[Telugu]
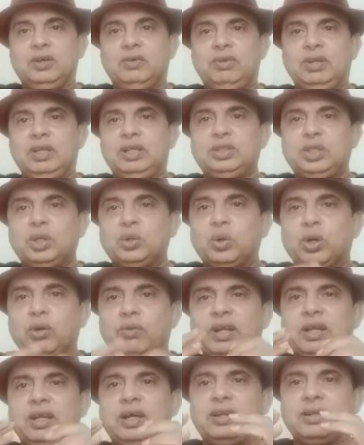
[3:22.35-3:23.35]
వీళ్ళిద్దరు
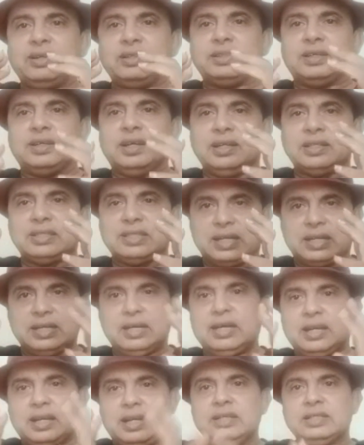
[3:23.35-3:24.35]
ఒకవేళ నిజంగానే
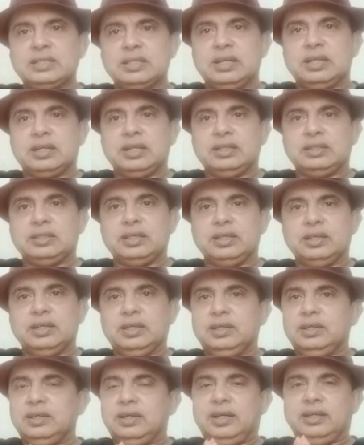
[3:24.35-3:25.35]
చక్కగా రాణించినట్లయితే
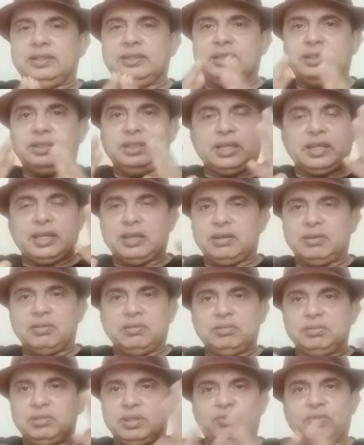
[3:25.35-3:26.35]
ఐ థింక్ దే కెన్
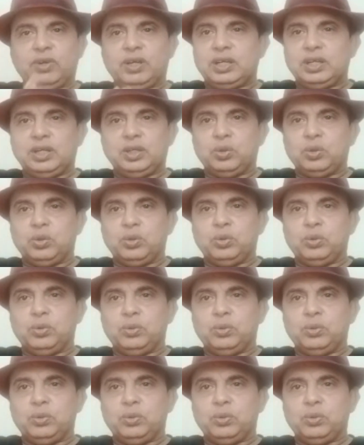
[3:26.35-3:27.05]
డెఫినెట్లీ యూనో